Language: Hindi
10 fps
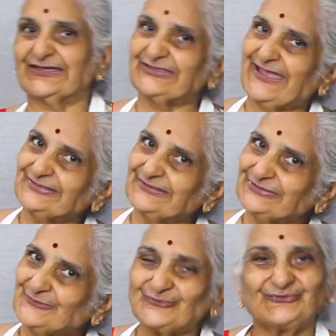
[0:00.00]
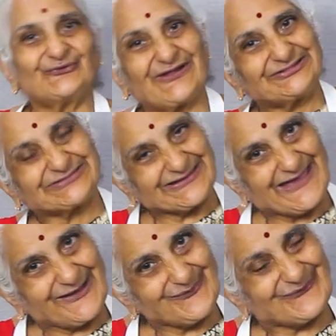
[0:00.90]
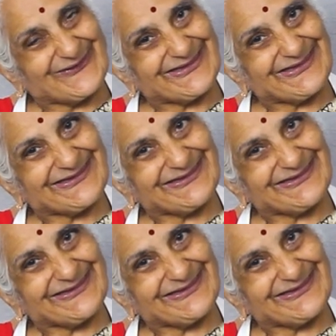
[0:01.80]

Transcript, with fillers: के दिखा देती हूँ नूडल तैयार हो गए